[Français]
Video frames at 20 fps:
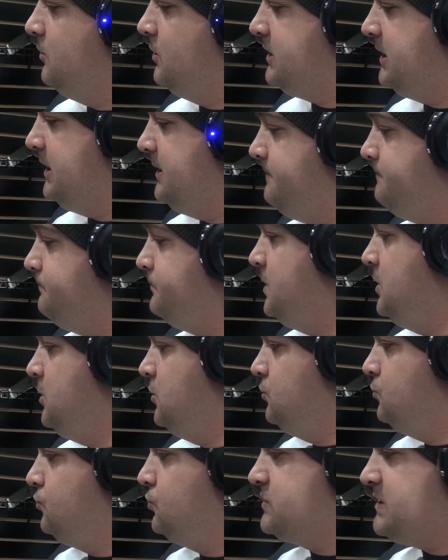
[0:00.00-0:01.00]
ok
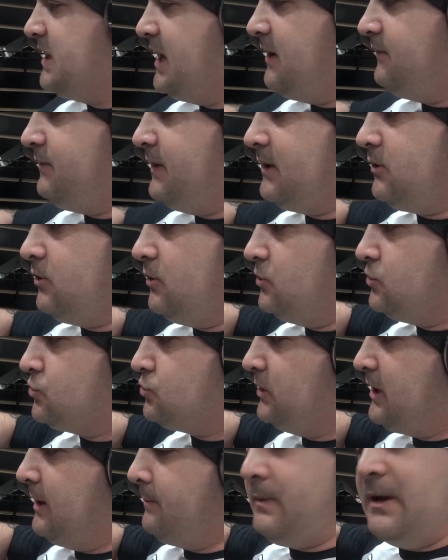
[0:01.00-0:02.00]
Tout ça avec ce
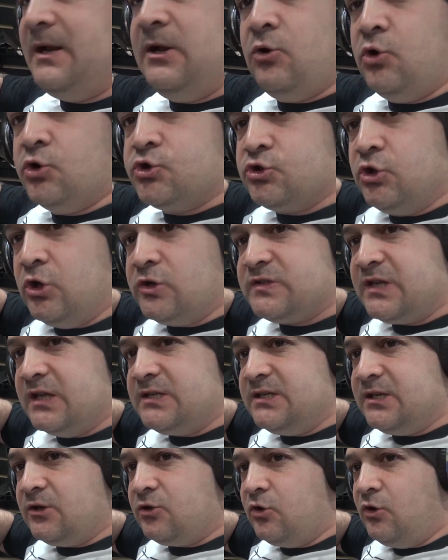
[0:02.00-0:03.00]
qu'on appelle les ressorts,
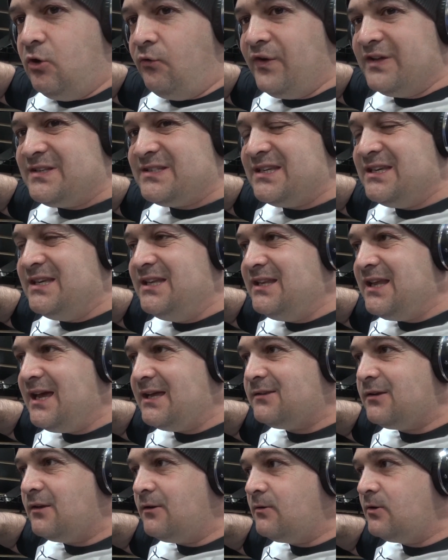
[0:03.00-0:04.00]
c'est-à-dire qu'en fait c'est une
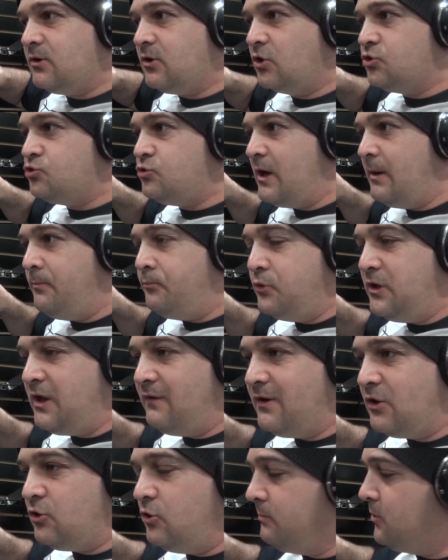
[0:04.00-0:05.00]
aide, quand tu appuies
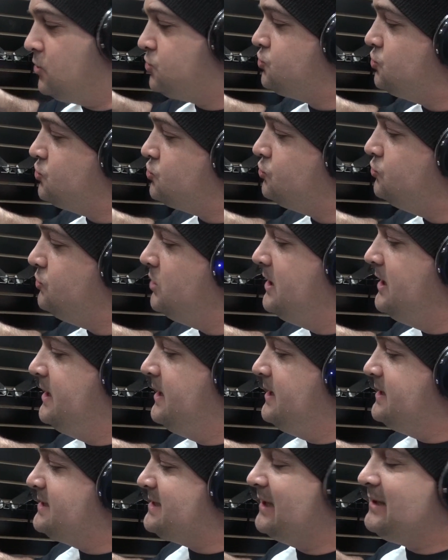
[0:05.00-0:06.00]
avec le manche dessus,
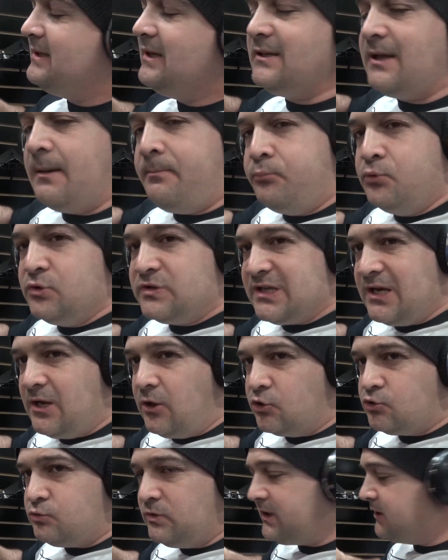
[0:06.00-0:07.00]
ça t'aide à pousser
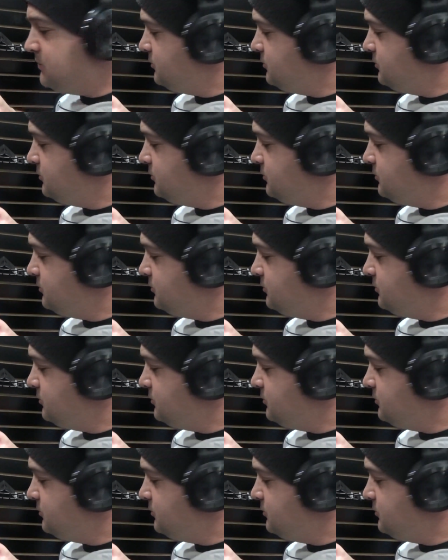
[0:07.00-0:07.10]
l'enduit qui est